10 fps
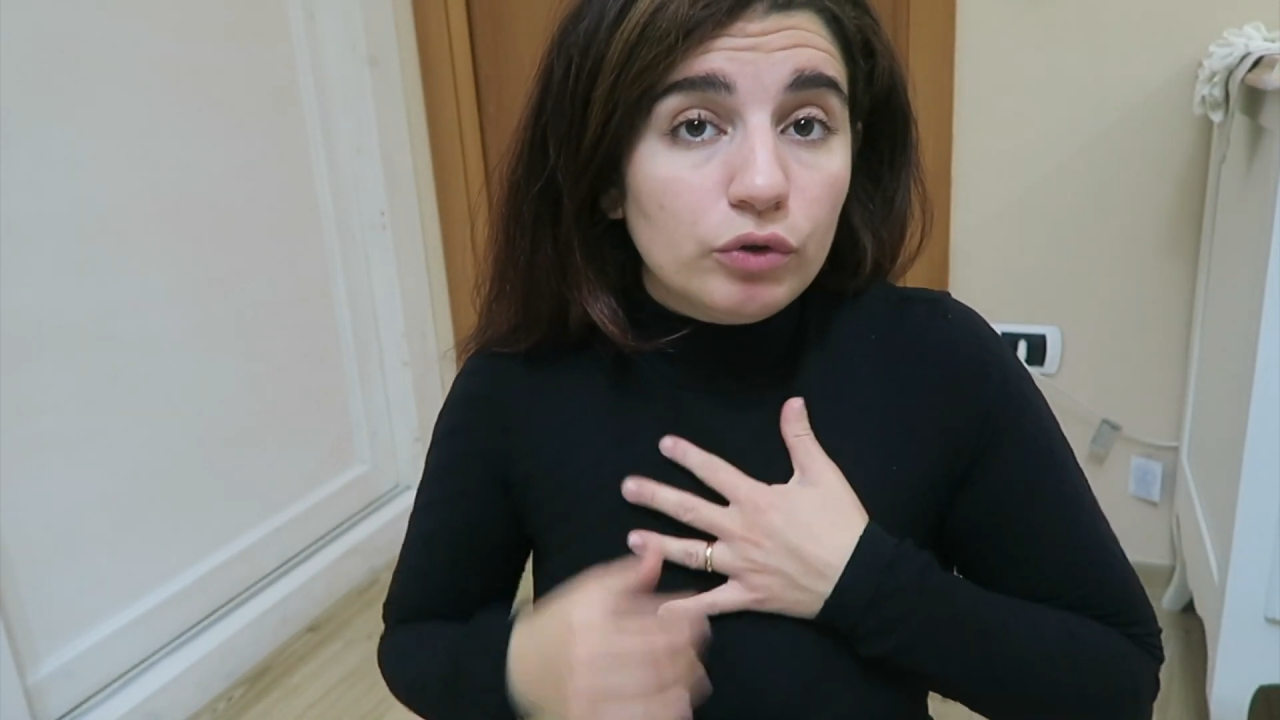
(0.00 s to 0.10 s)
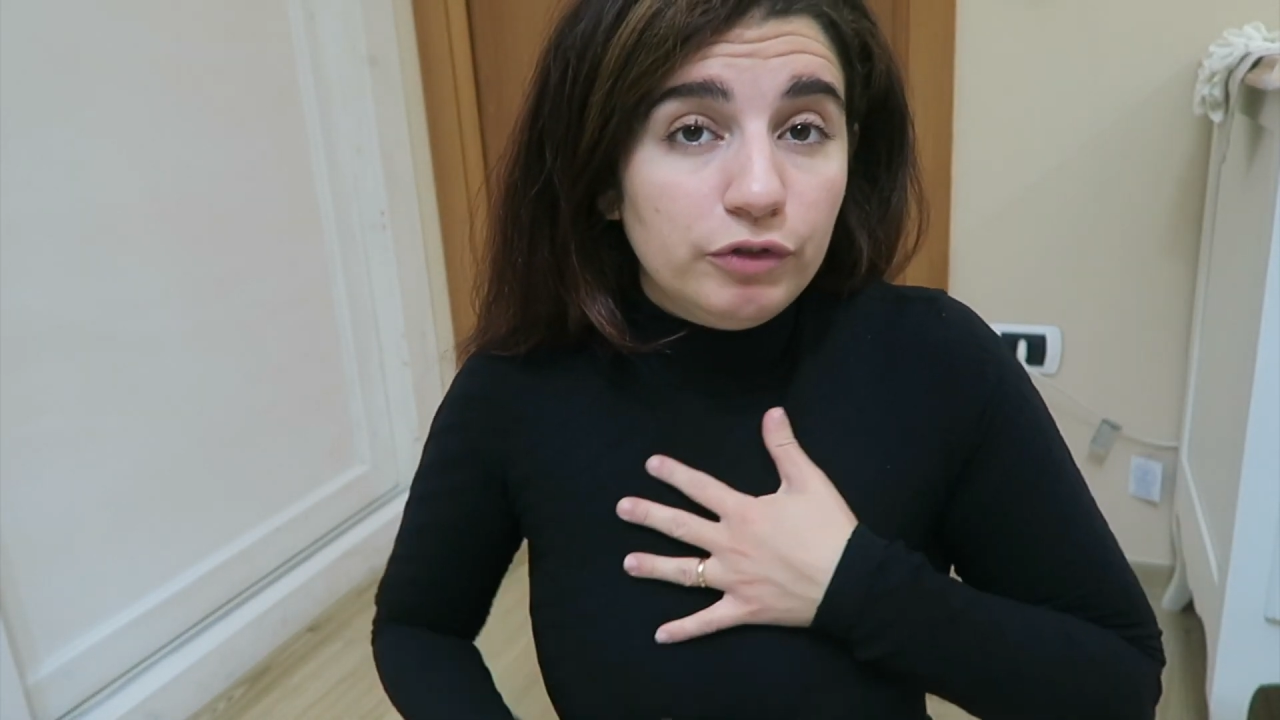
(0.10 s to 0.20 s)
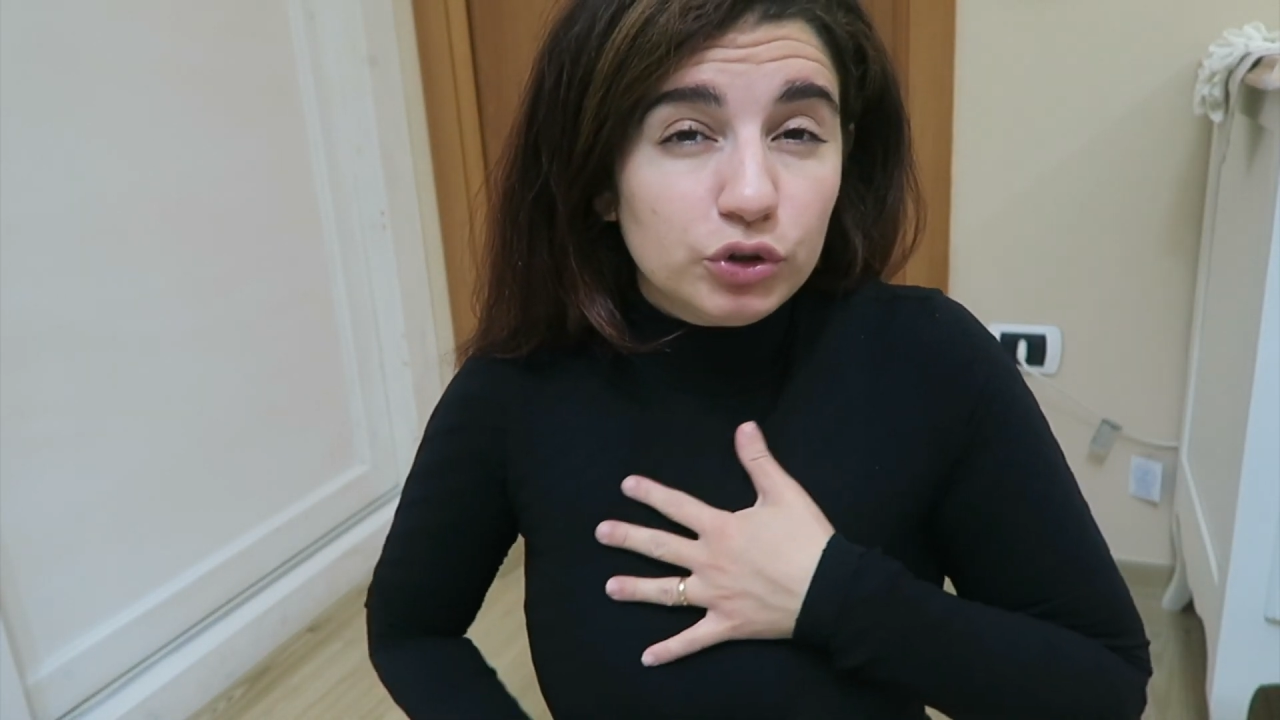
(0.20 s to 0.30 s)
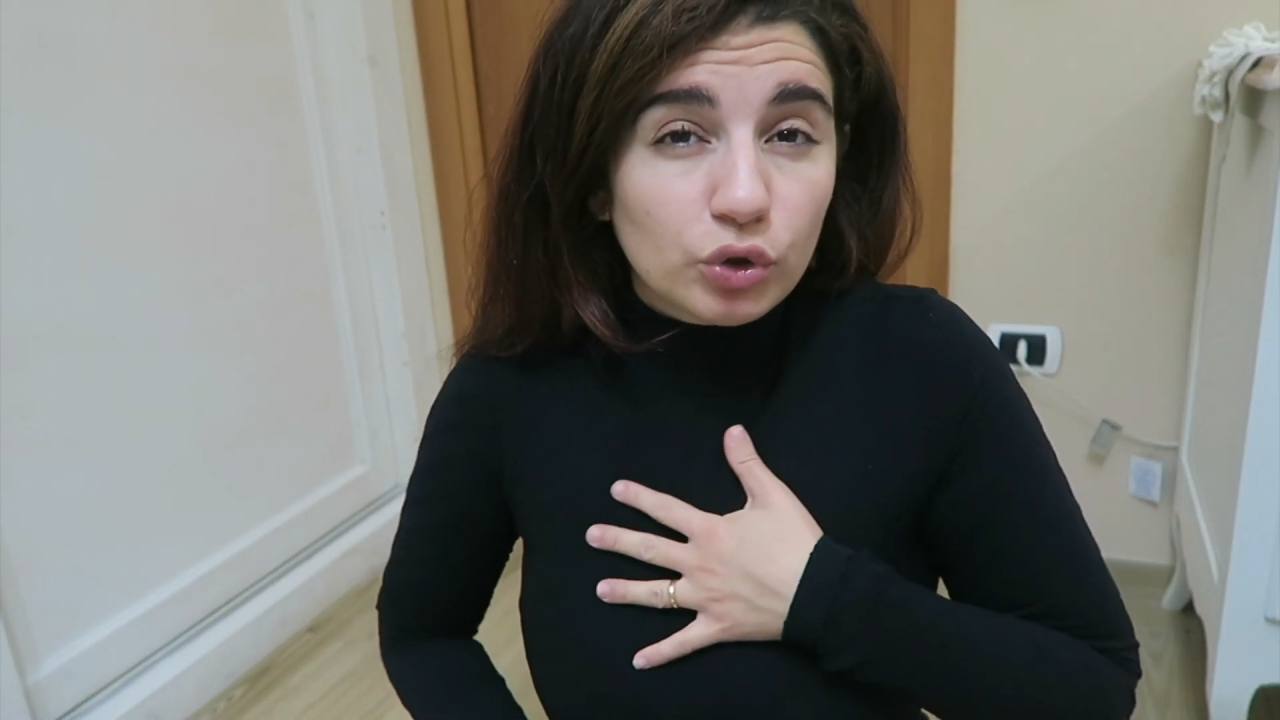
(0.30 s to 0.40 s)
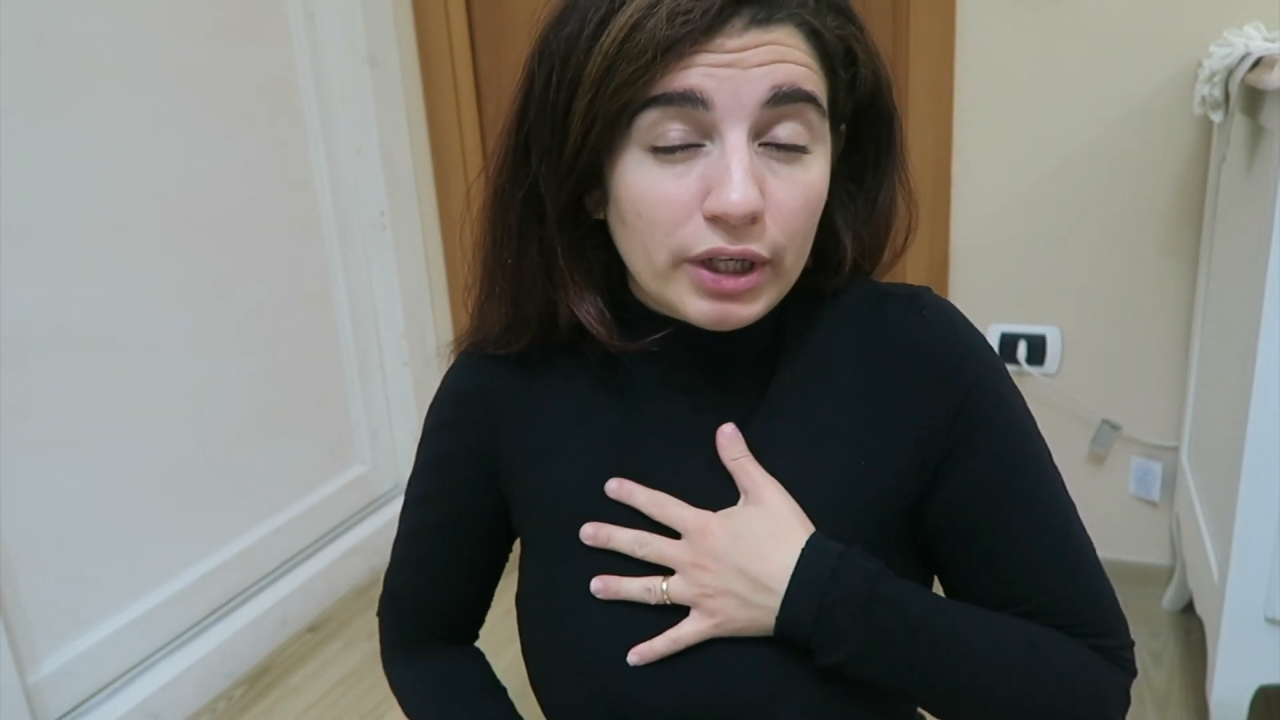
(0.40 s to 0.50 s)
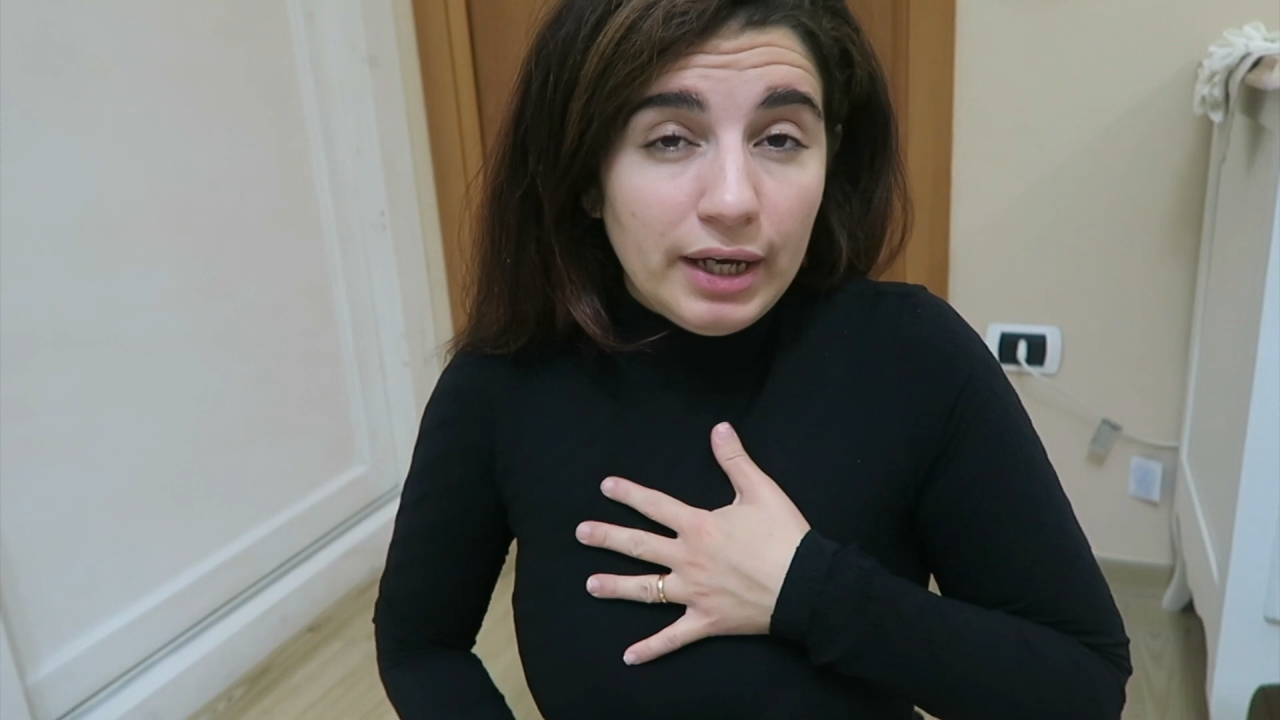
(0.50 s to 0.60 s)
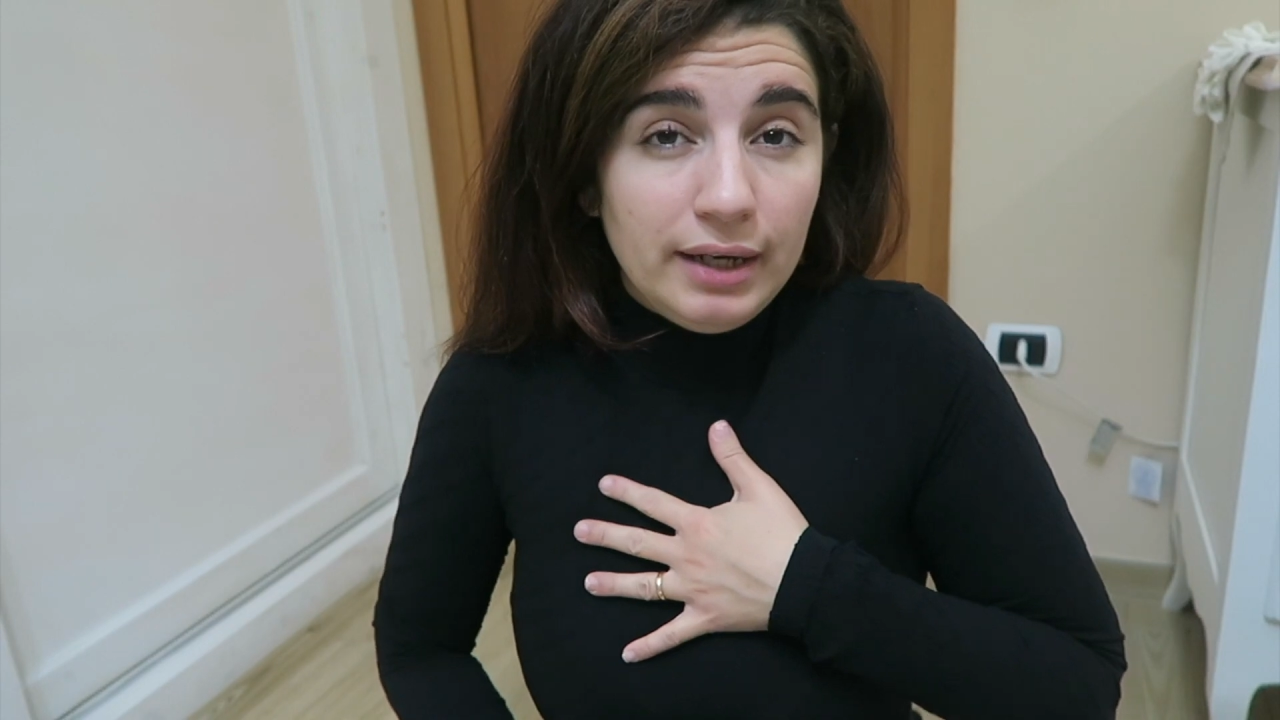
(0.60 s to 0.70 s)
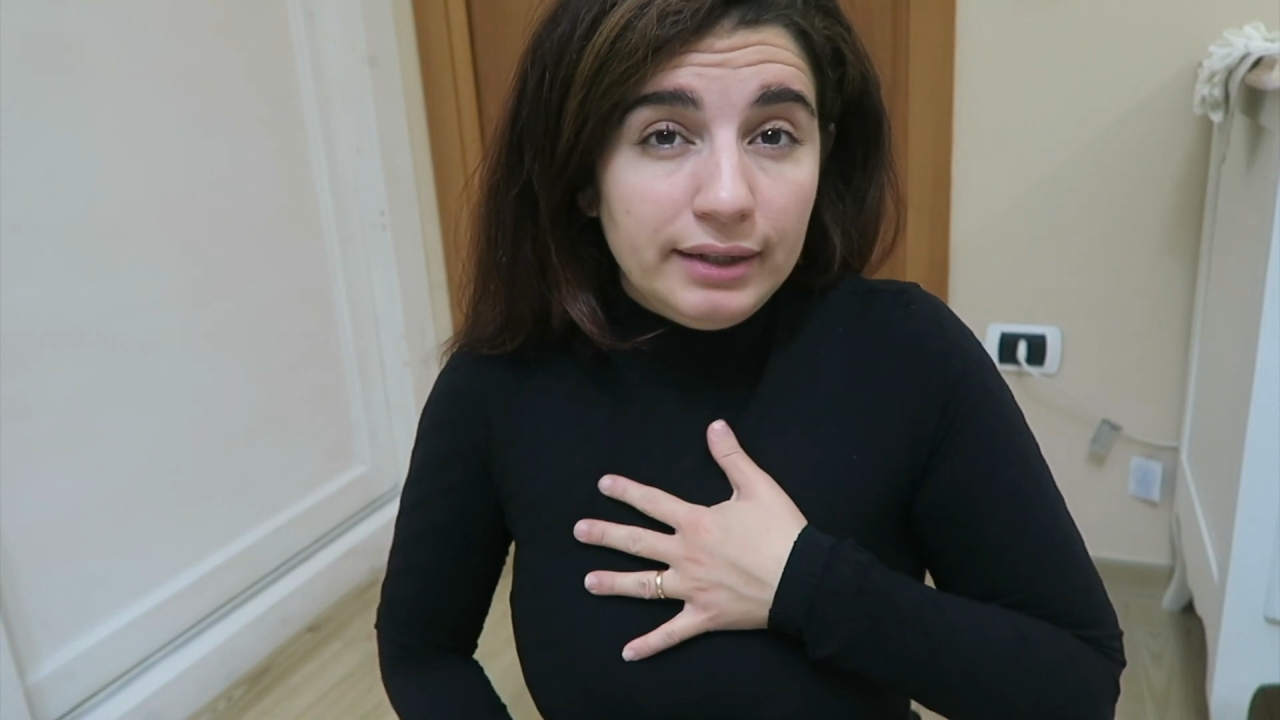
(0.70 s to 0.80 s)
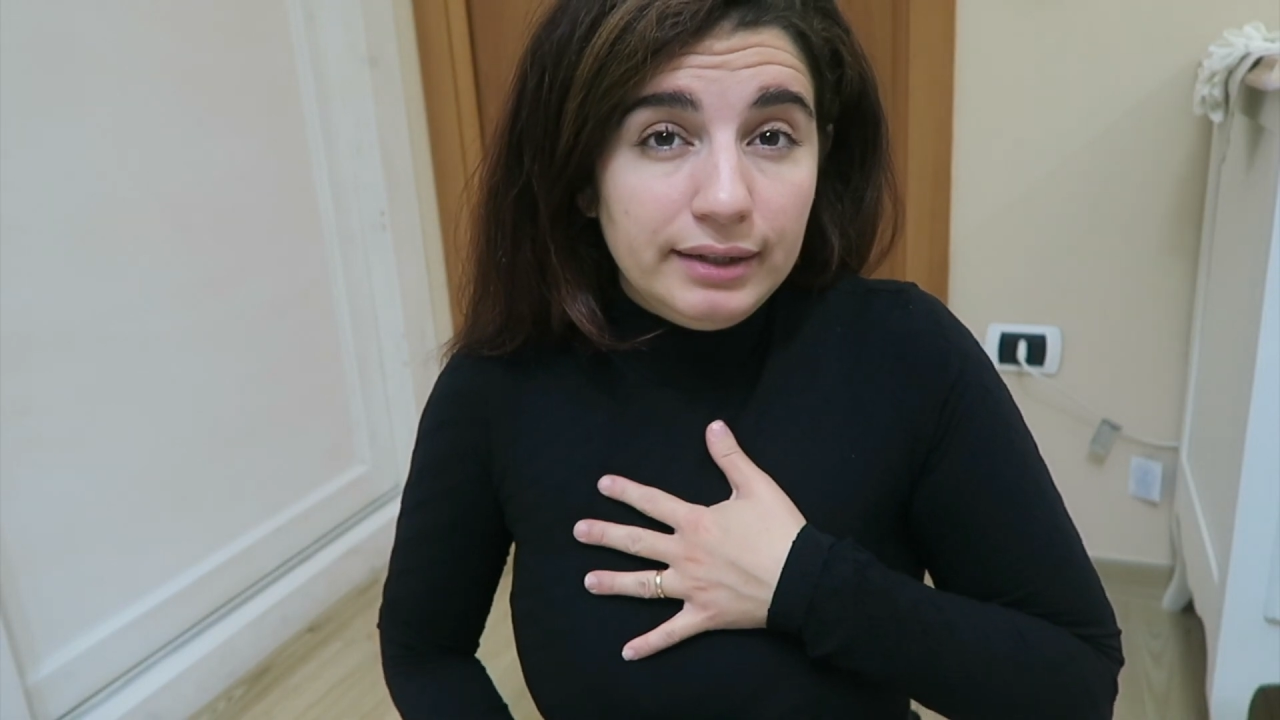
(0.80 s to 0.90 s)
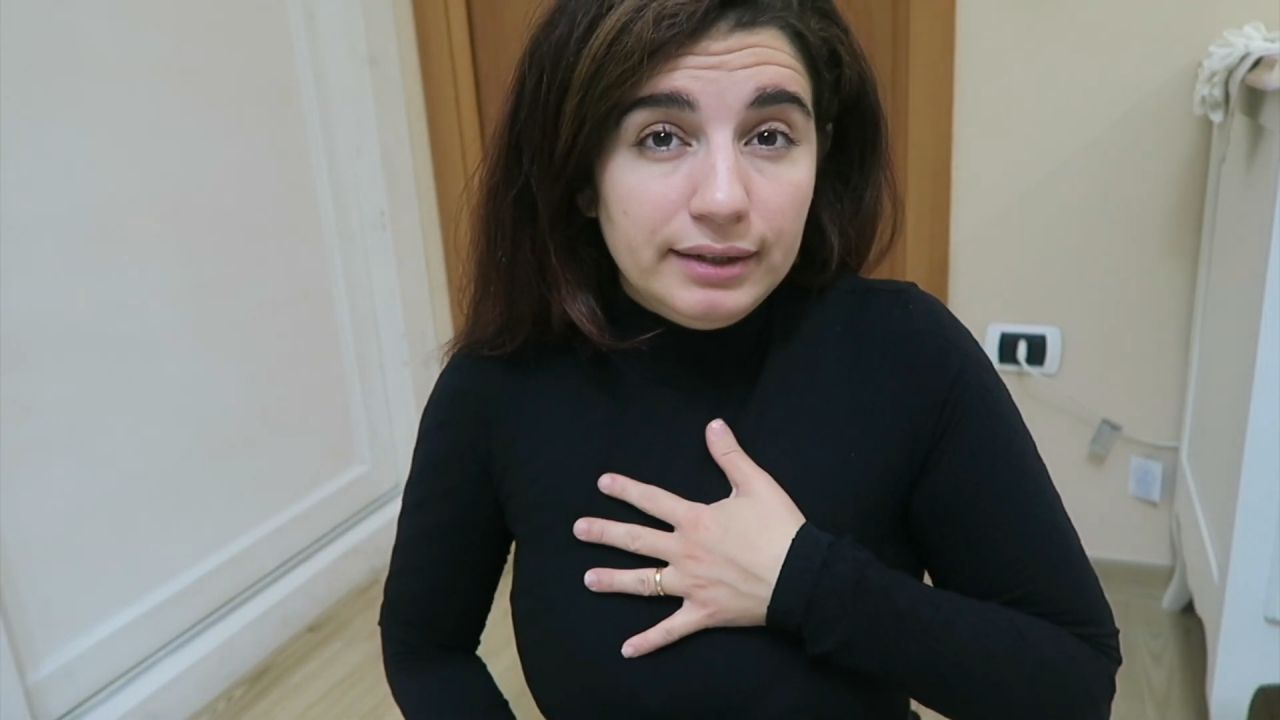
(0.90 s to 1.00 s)
col fatto che
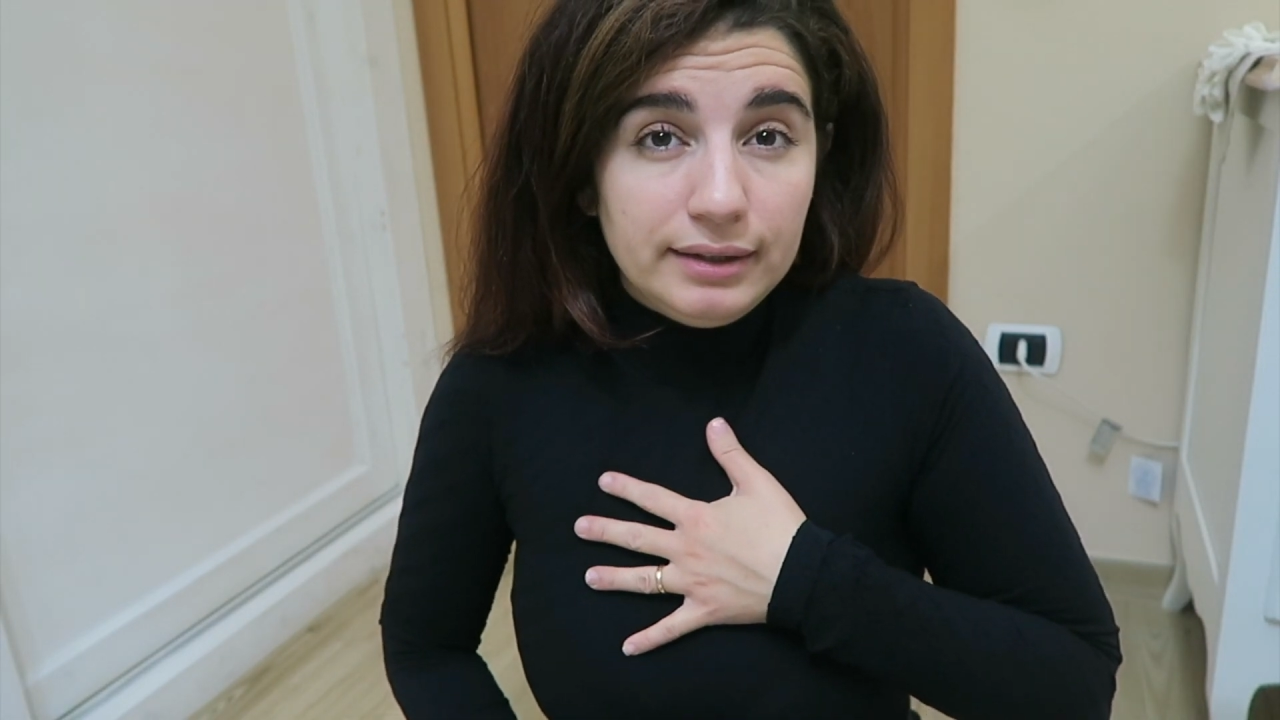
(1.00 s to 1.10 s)
ha il...